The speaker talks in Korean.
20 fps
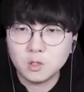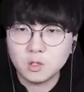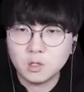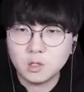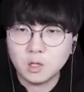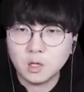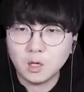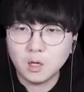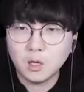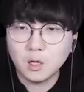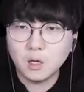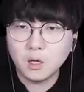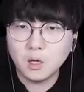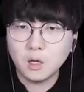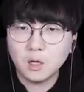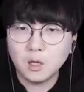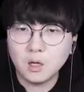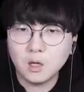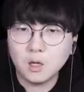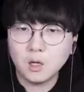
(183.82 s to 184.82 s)

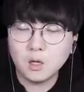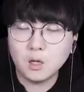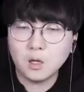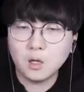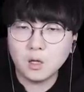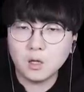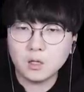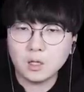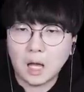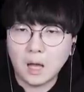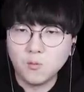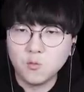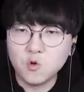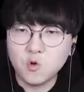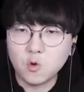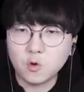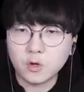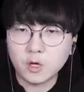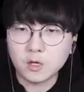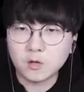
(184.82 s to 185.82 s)
이게 나무
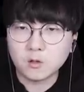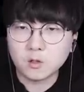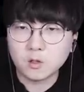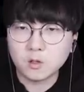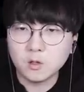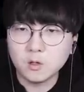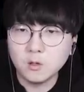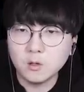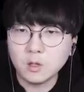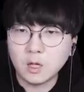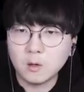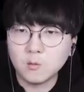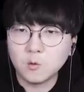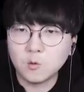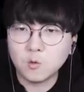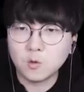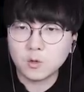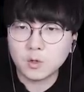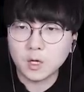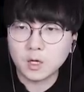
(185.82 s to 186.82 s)
곡괭이거든요 나무
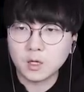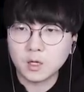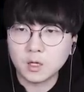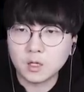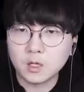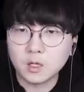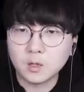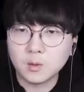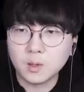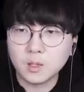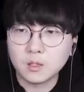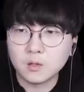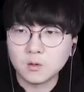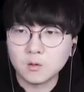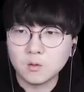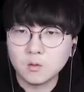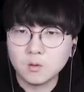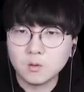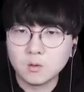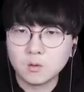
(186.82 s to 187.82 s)
곡괭이 하나
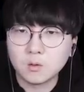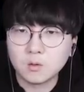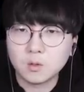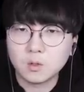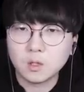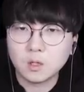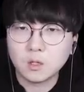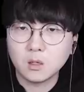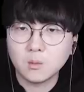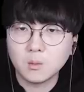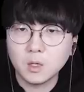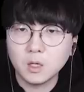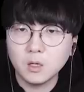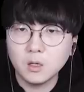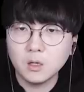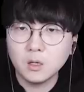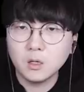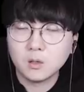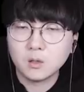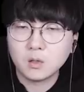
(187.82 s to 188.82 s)
만들고 그 다음에
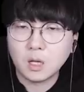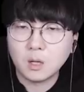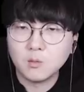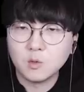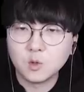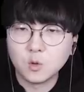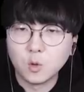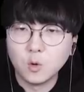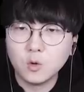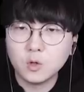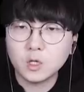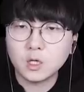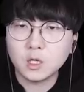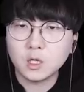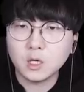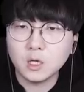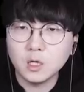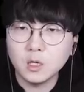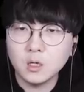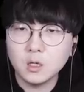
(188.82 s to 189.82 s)
나무
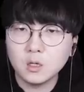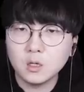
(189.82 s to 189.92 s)
도끼